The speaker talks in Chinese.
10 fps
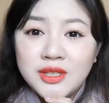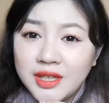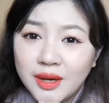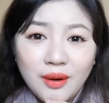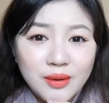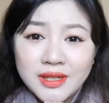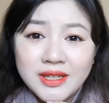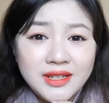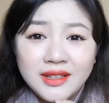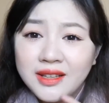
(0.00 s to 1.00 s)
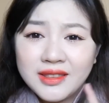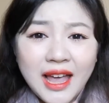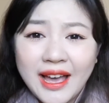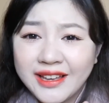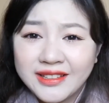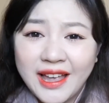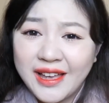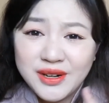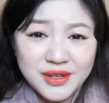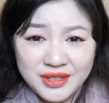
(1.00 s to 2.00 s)
这个红是真的太
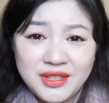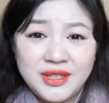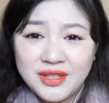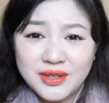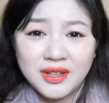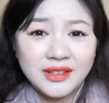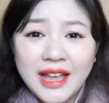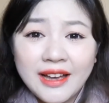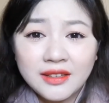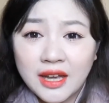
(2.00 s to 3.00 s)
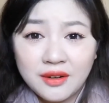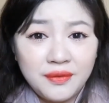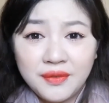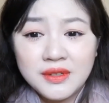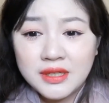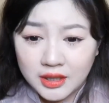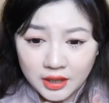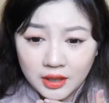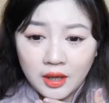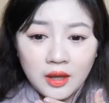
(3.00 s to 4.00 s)
抬人气质了，太抬人肤色
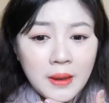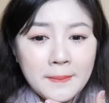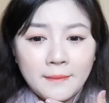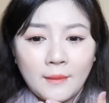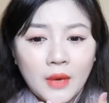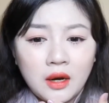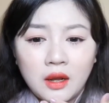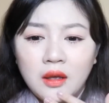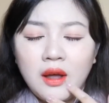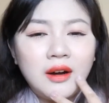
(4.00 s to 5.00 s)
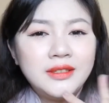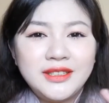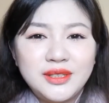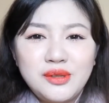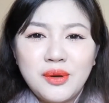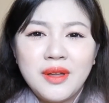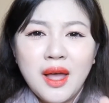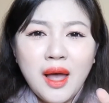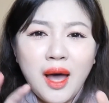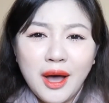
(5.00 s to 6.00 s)
了。而且是那种
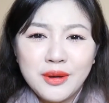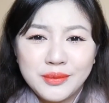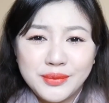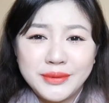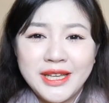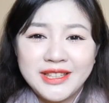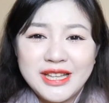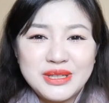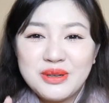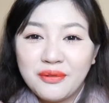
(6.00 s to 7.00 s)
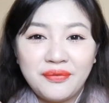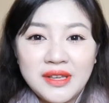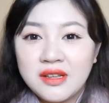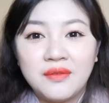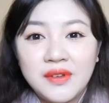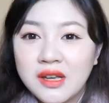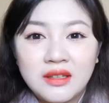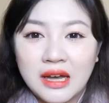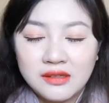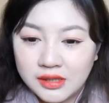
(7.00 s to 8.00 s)
很古典，但是又非常非
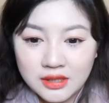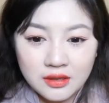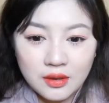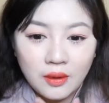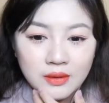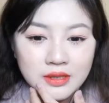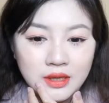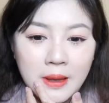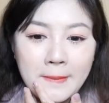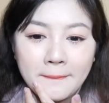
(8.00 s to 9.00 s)
常洋气的那种红色，